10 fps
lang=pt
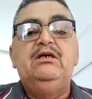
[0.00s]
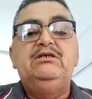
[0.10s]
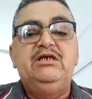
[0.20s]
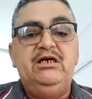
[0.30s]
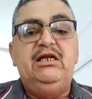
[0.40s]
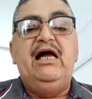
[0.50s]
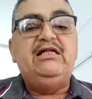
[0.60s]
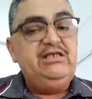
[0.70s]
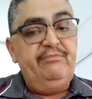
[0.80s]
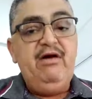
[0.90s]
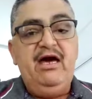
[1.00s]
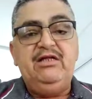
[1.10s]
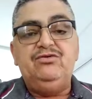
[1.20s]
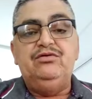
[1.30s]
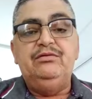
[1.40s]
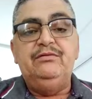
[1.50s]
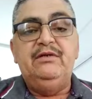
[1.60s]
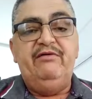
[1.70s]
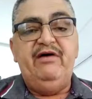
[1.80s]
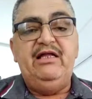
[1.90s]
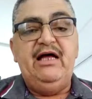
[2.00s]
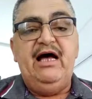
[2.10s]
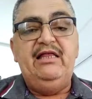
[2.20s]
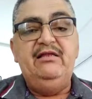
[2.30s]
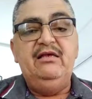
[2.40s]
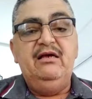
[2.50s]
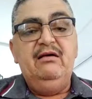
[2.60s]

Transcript: Chegando lá, tinha médico, na verdade,